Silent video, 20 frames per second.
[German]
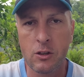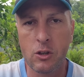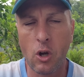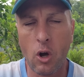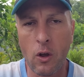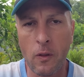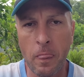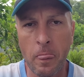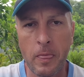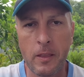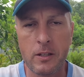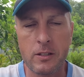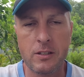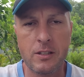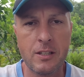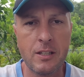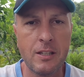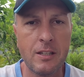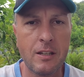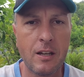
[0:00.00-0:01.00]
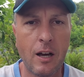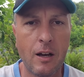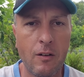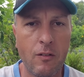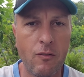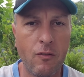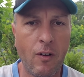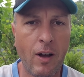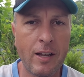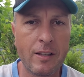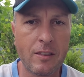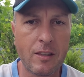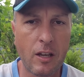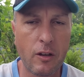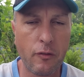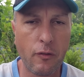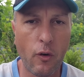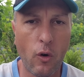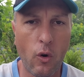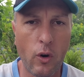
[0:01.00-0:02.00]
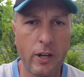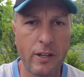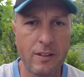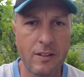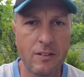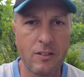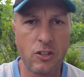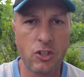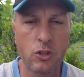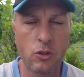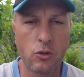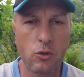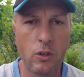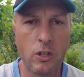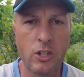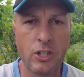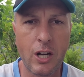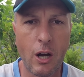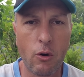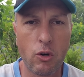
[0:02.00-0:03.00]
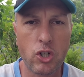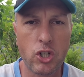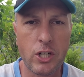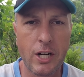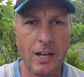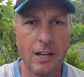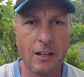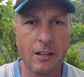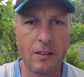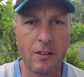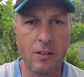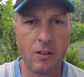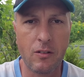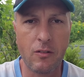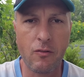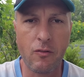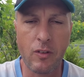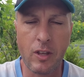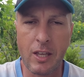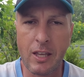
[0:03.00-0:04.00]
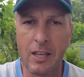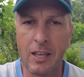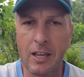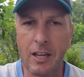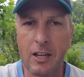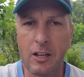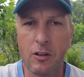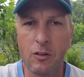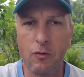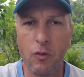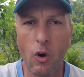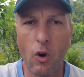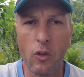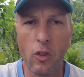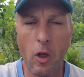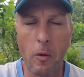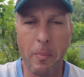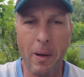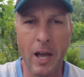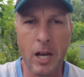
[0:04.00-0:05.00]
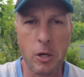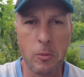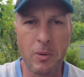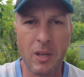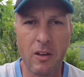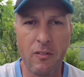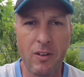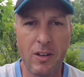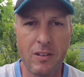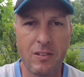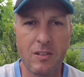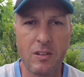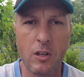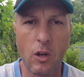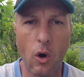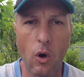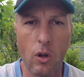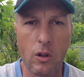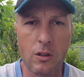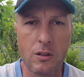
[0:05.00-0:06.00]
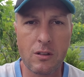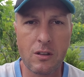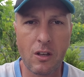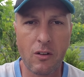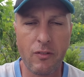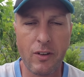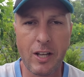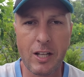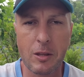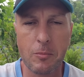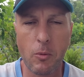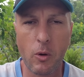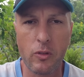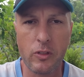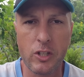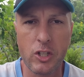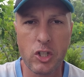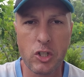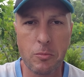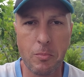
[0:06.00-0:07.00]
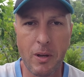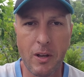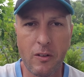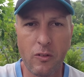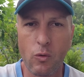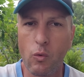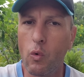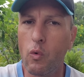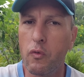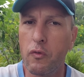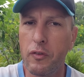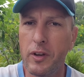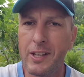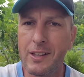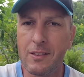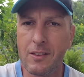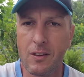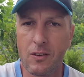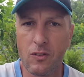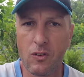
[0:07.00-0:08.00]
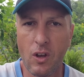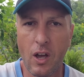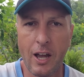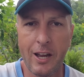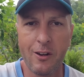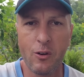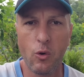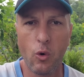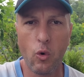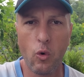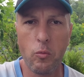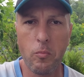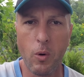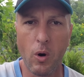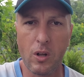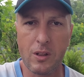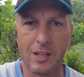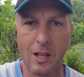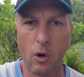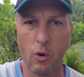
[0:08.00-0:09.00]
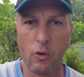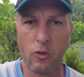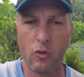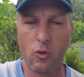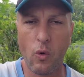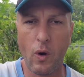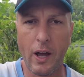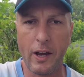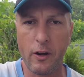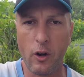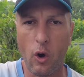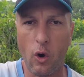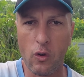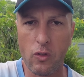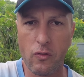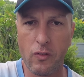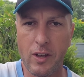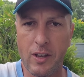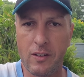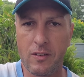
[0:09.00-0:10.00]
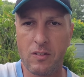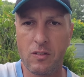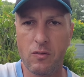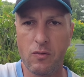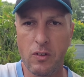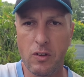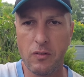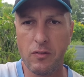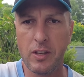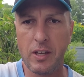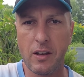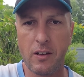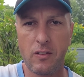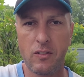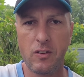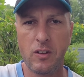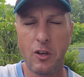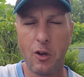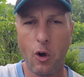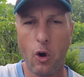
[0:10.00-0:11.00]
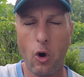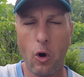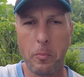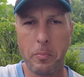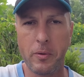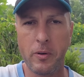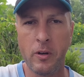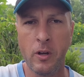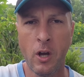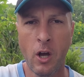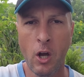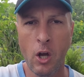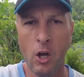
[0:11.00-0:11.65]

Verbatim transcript: Dann die weitere Frage, die sich natürlich auch stellt, irgendwann ab einem gewissen Alter wird man nicht mehr so fit sein, um halt auch so ein Anwesen, wie wir es hier haben,